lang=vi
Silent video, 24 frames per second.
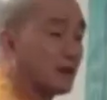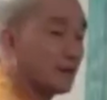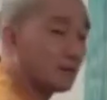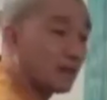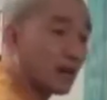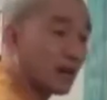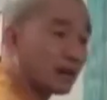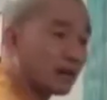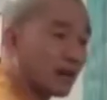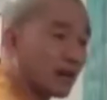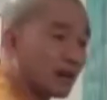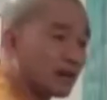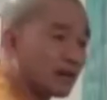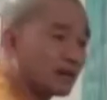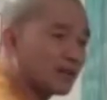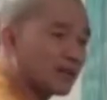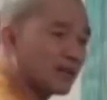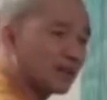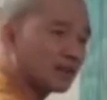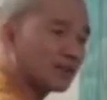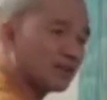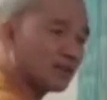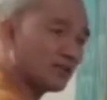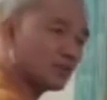Ông bàn đặt là
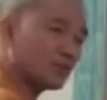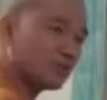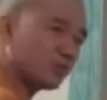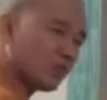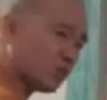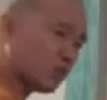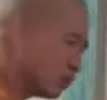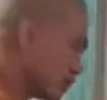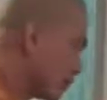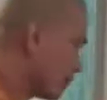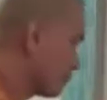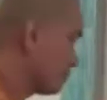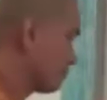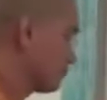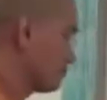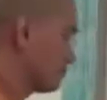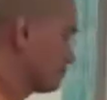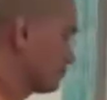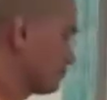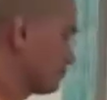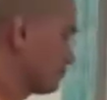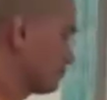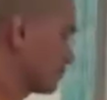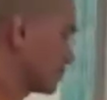đời trước ông giỏi lắm,
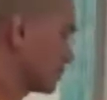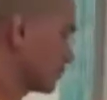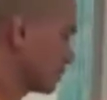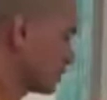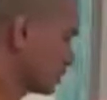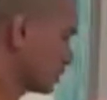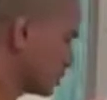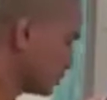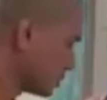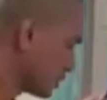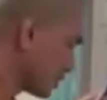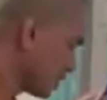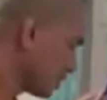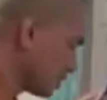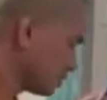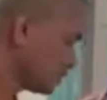mà có điều